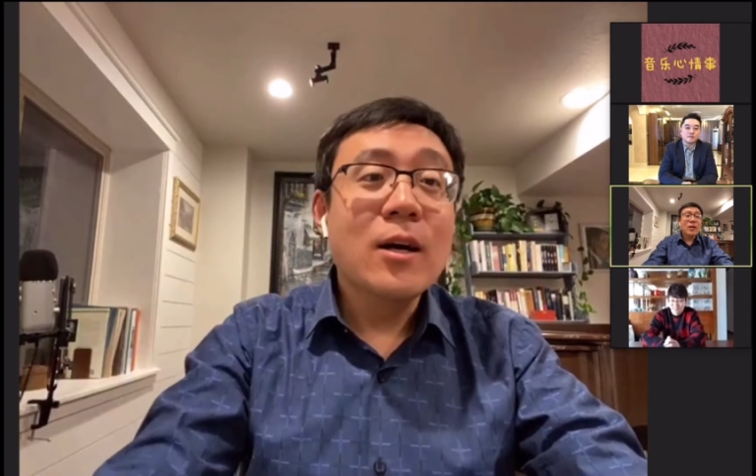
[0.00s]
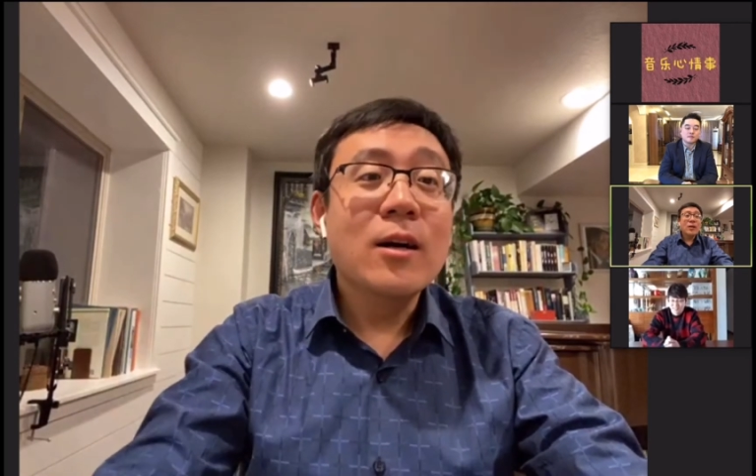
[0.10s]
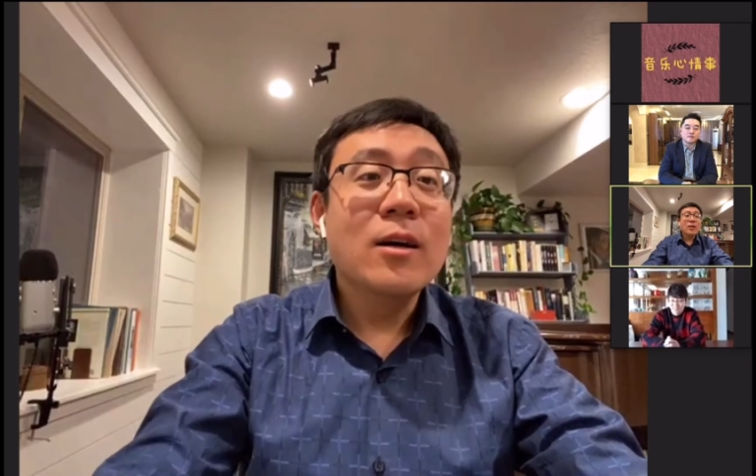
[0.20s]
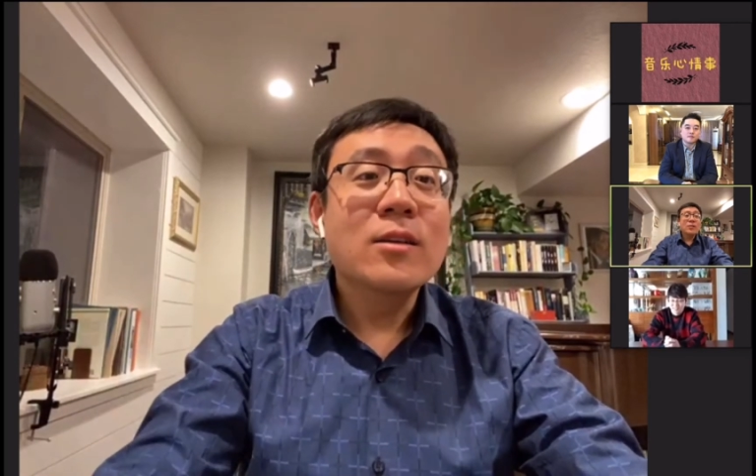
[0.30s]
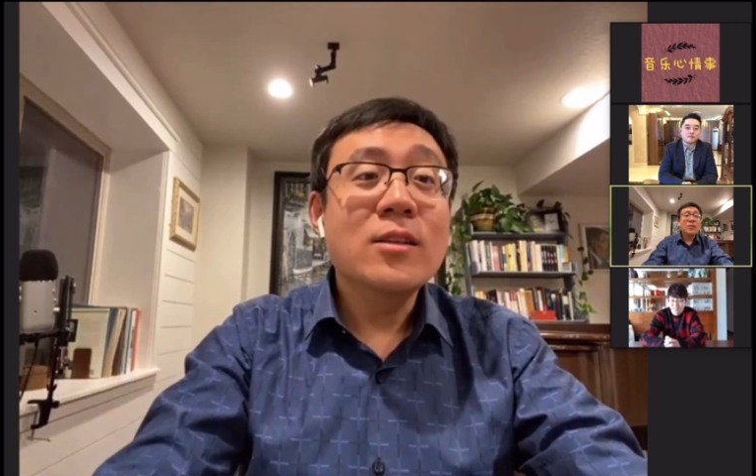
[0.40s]

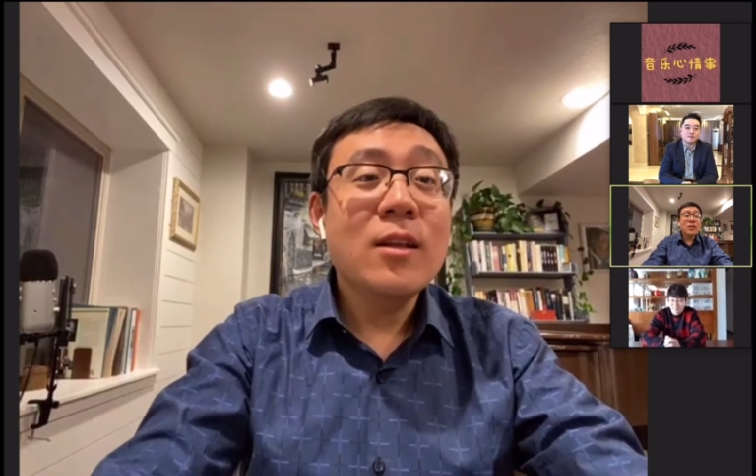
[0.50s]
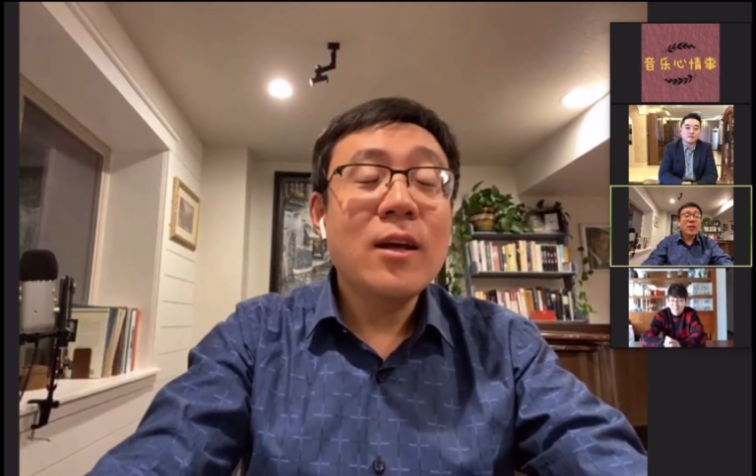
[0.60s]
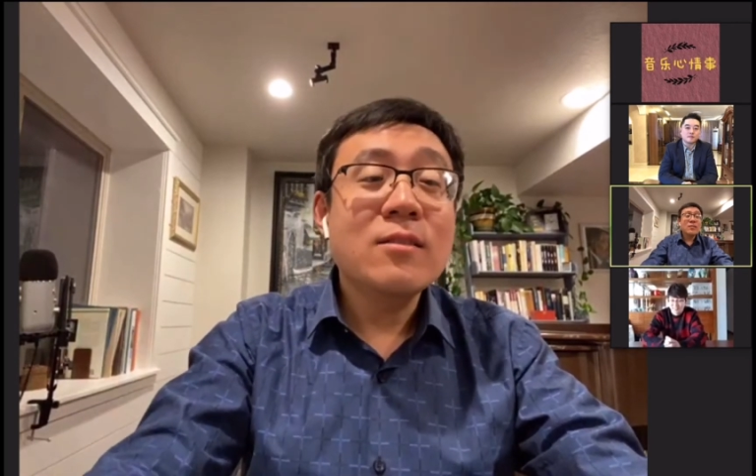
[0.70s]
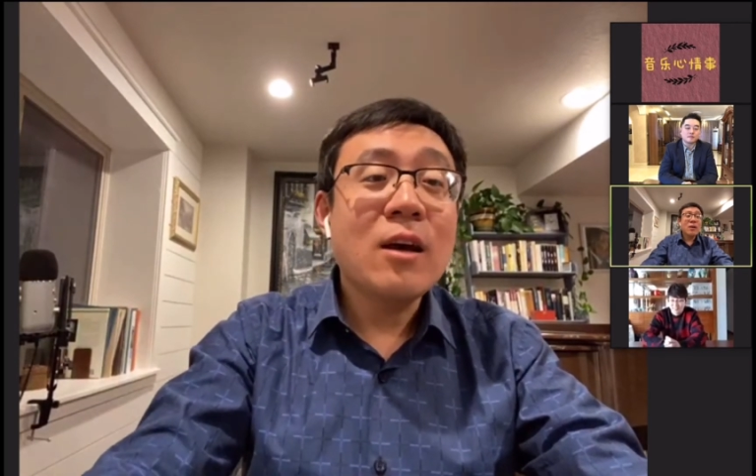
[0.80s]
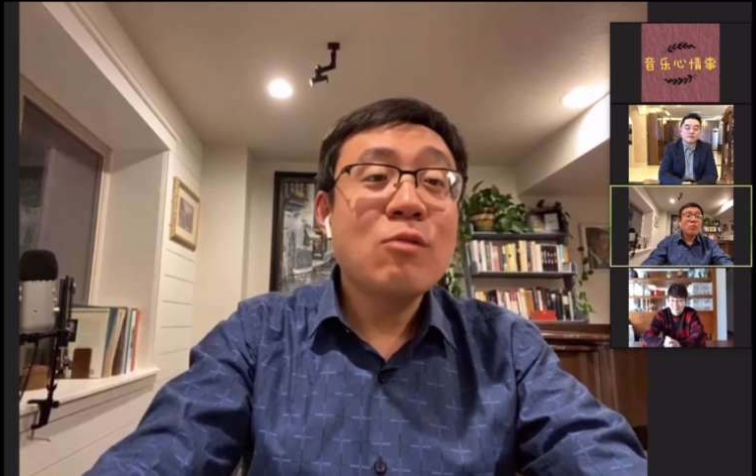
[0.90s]
呃现在
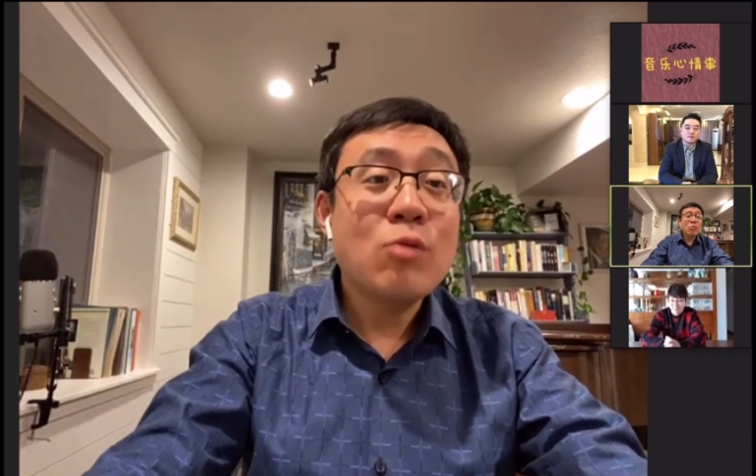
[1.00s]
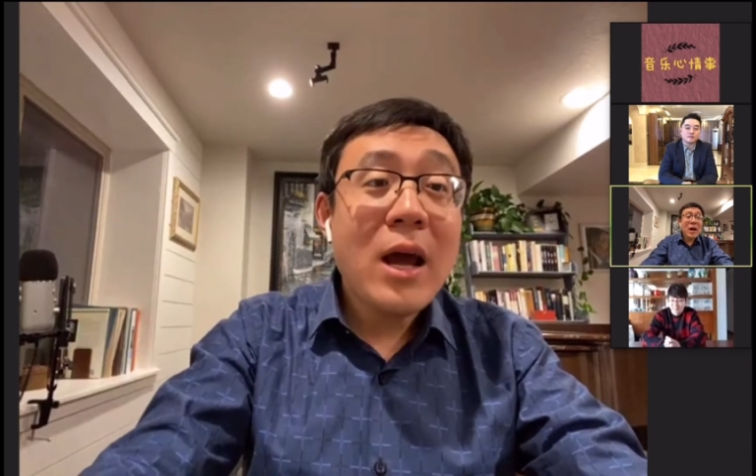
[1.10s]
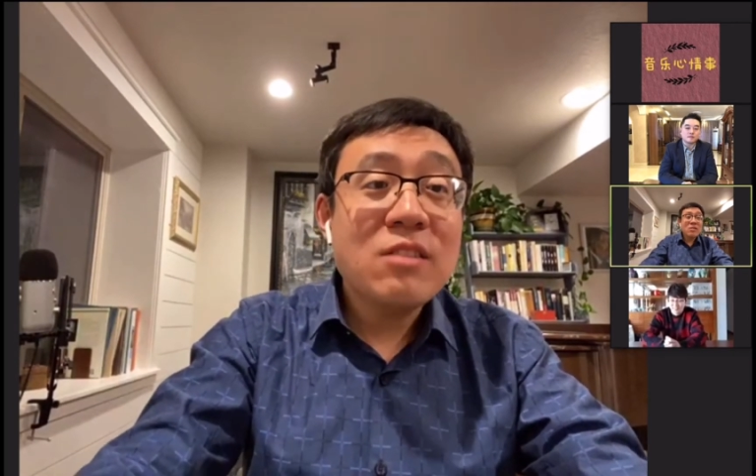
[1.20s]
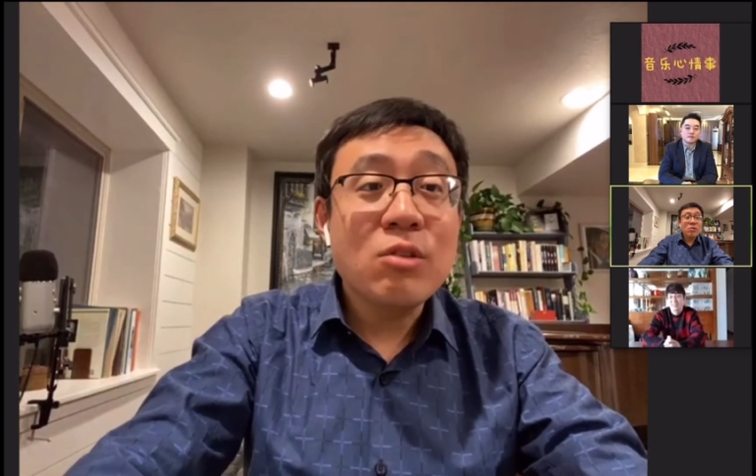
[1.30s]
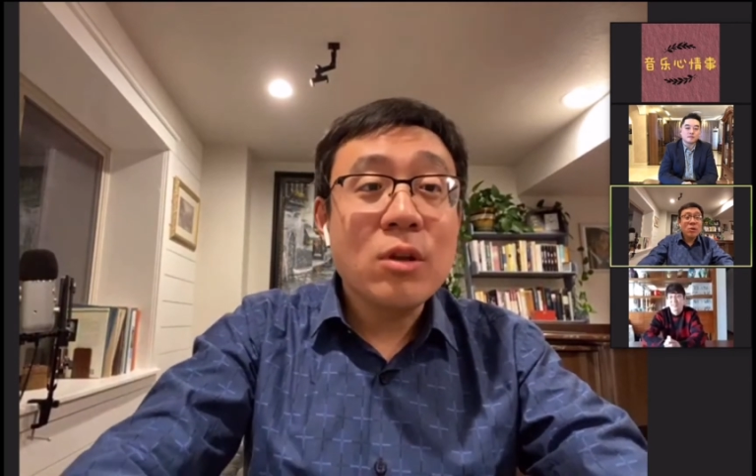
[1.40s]
在 Rice